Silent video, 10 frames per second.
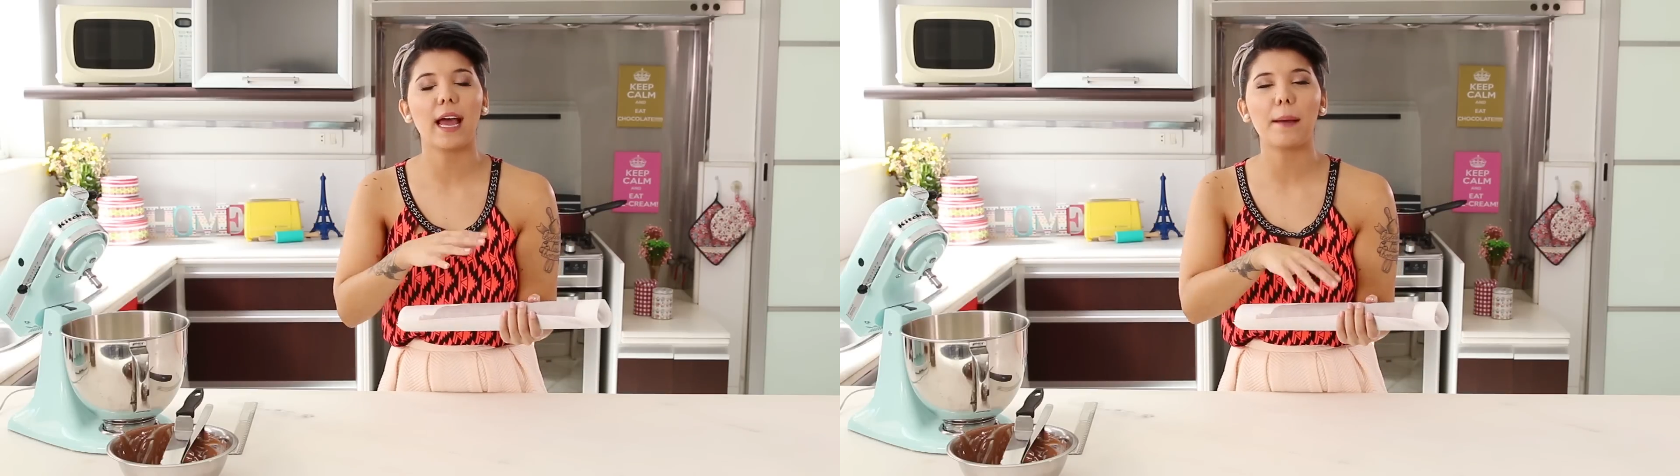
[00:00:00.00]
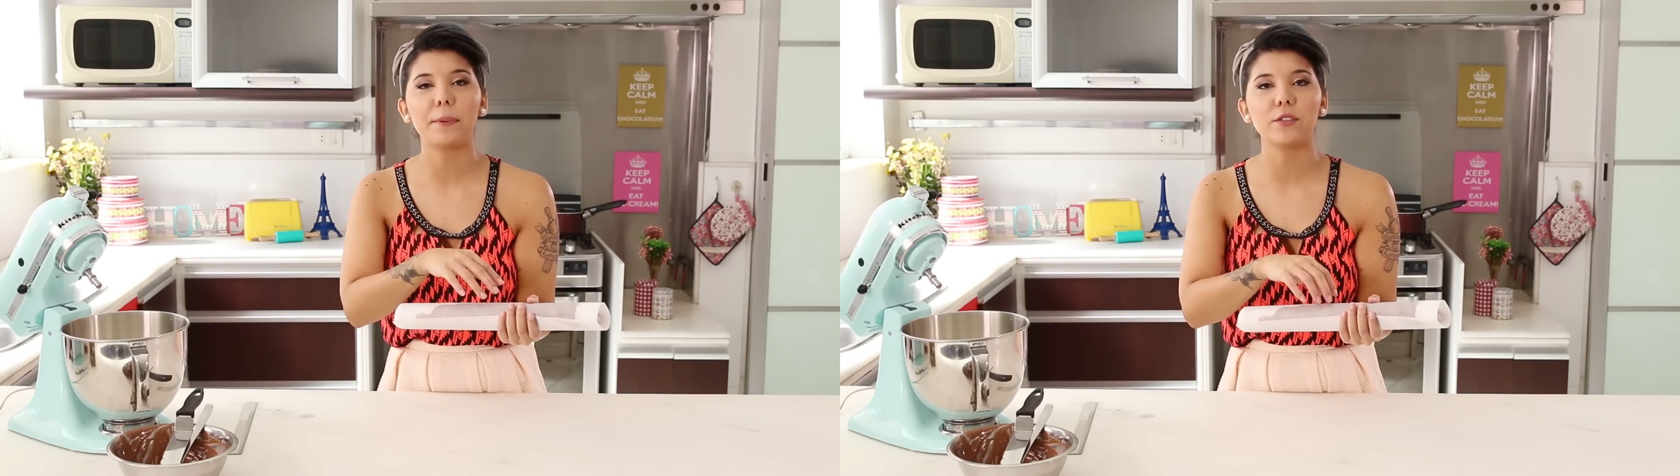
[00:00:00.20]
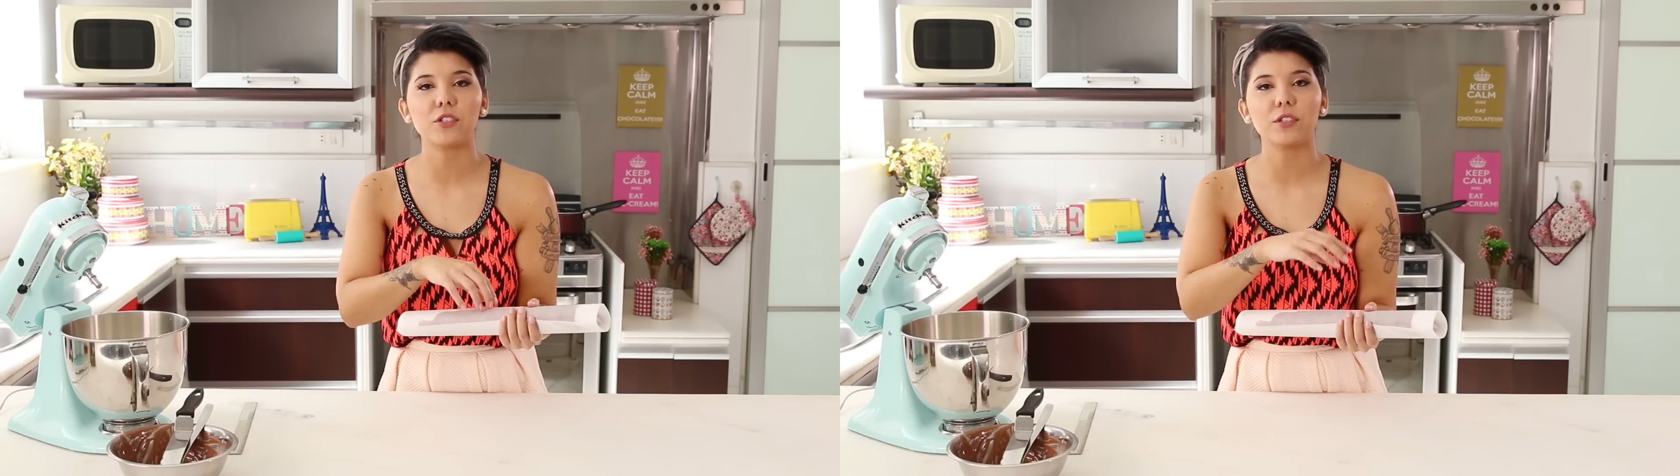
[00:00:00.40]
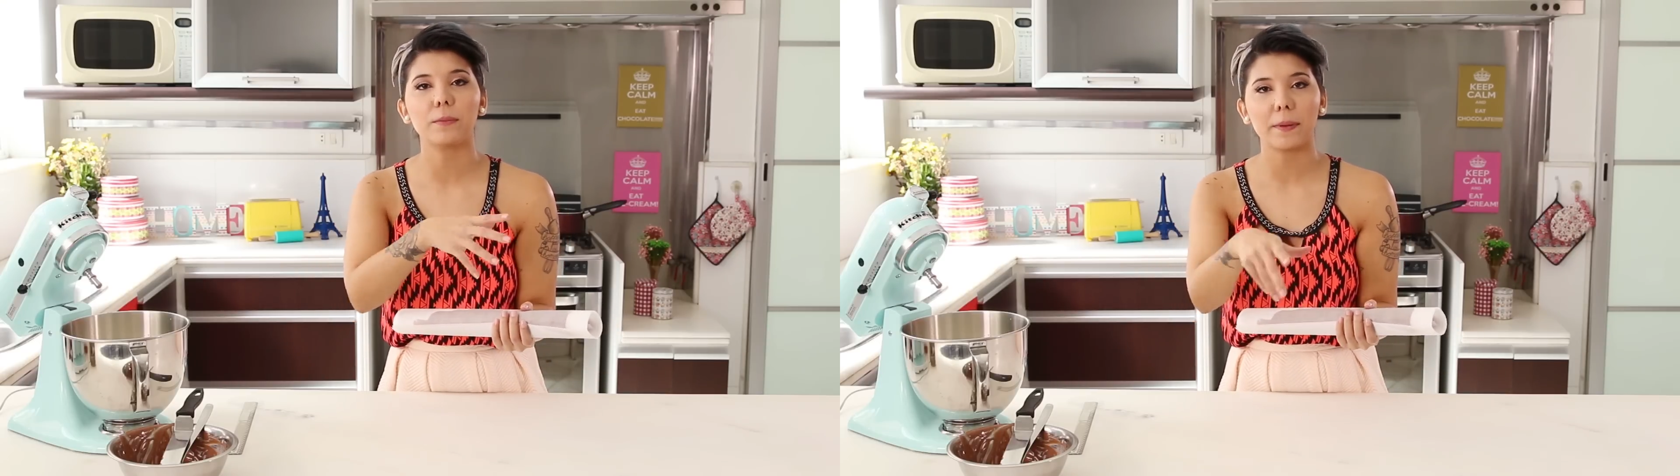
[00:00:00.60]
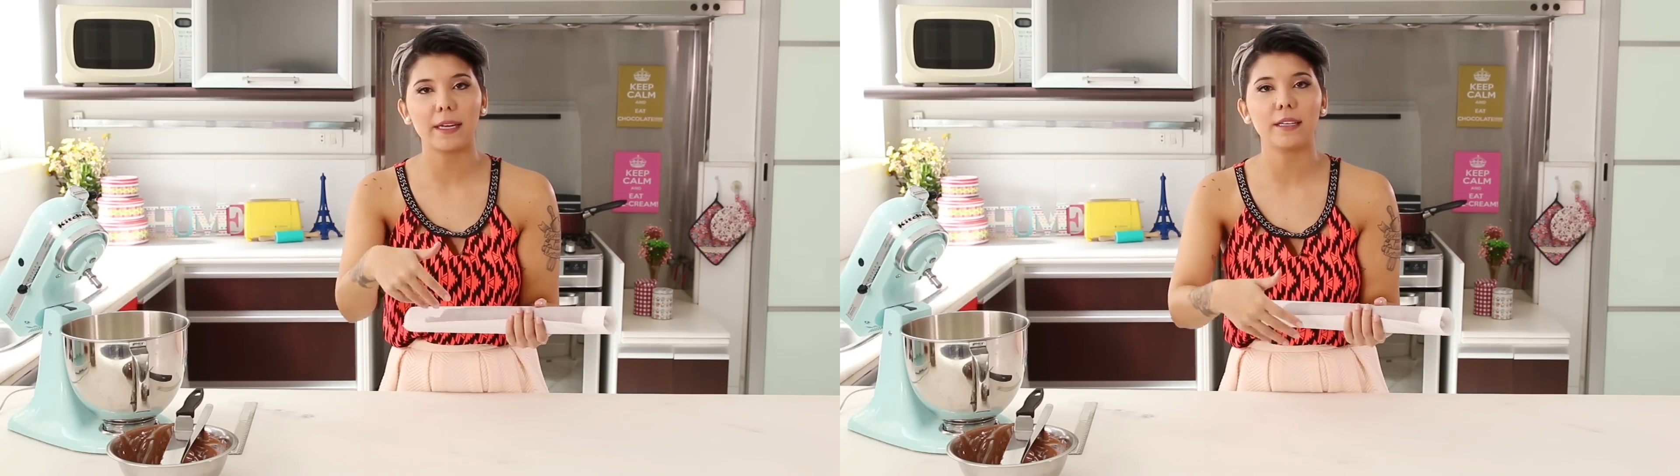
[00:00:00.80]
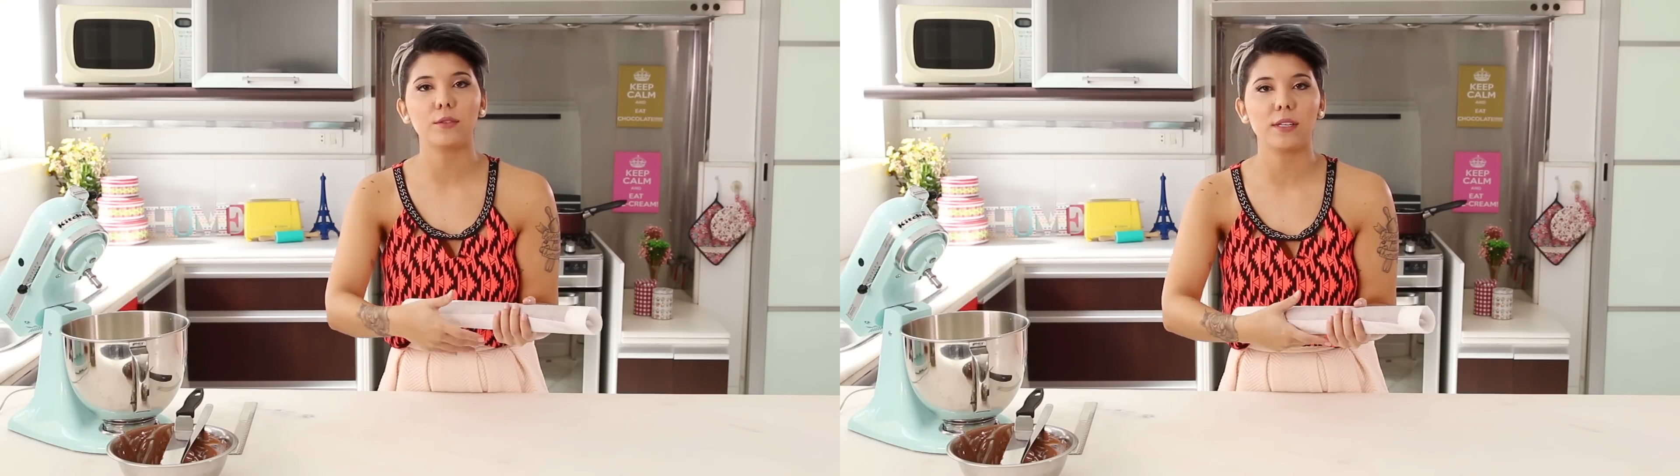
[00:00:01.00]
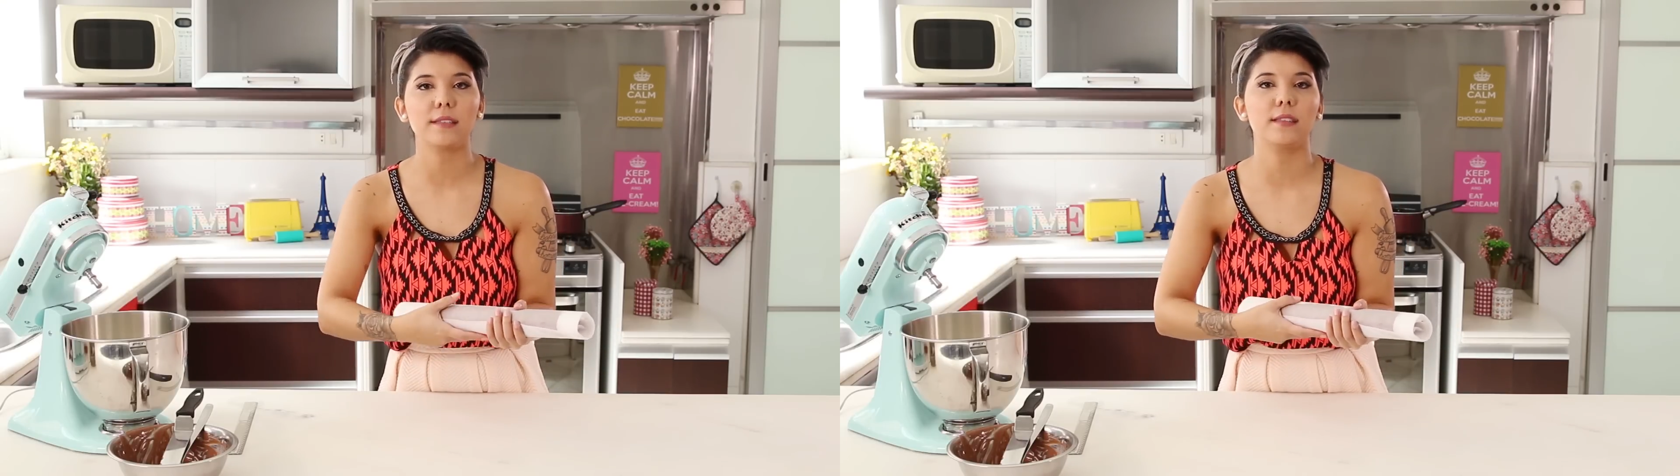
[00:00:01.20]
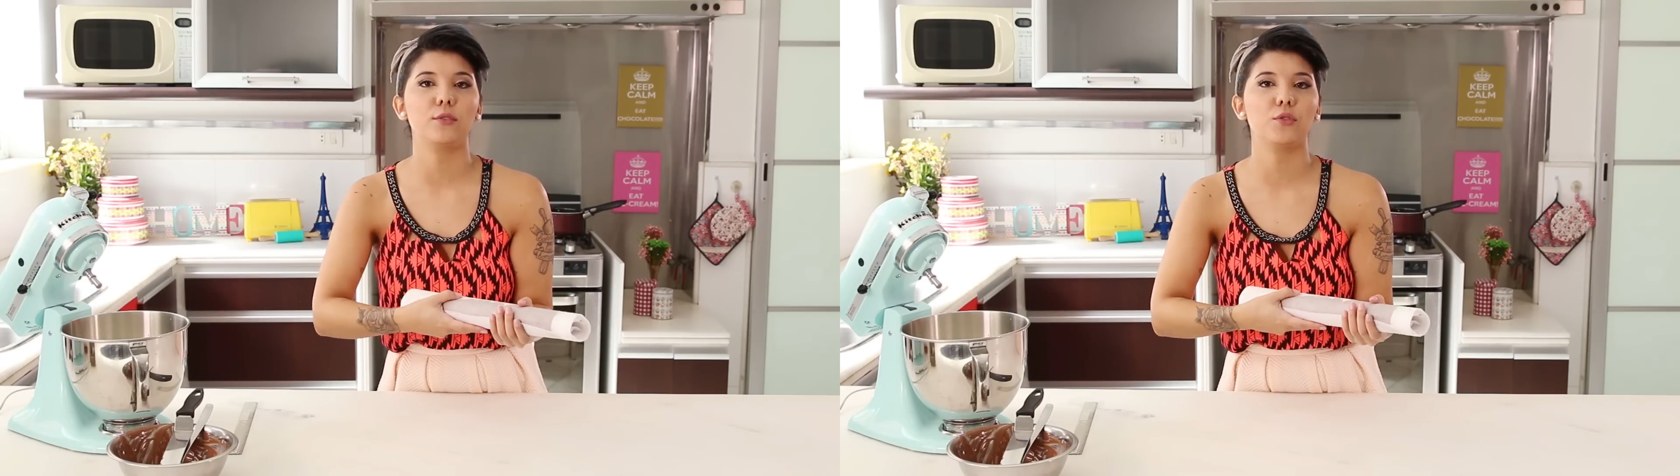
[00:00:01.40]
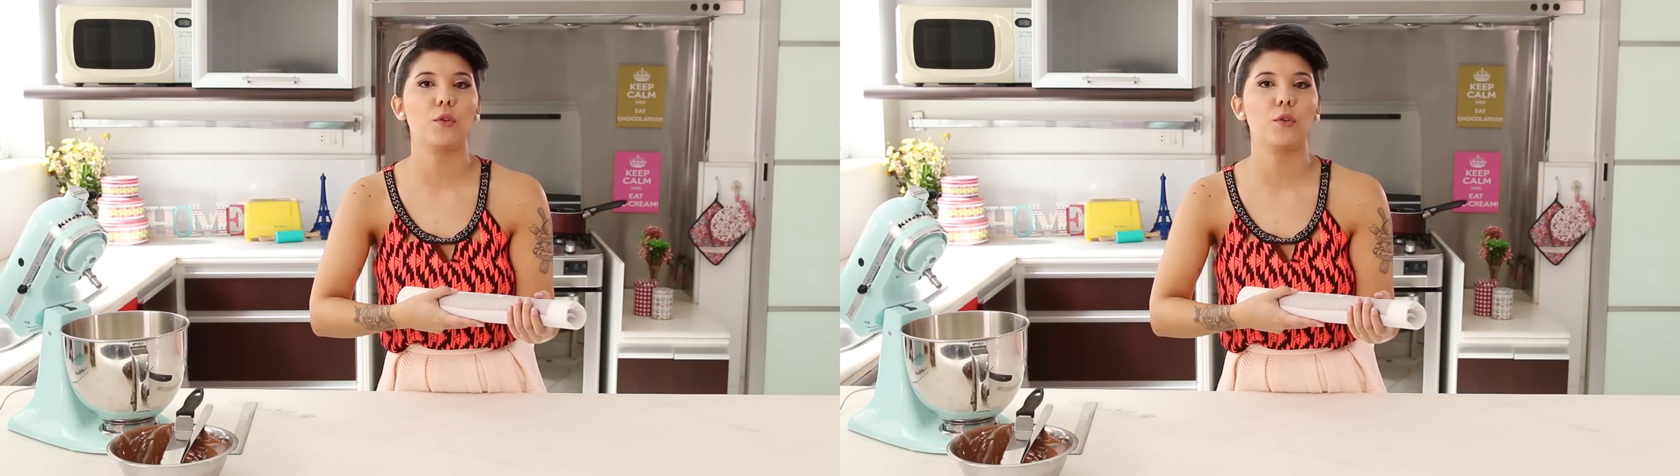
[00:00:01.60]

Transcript: rapidinho para ele endurecer o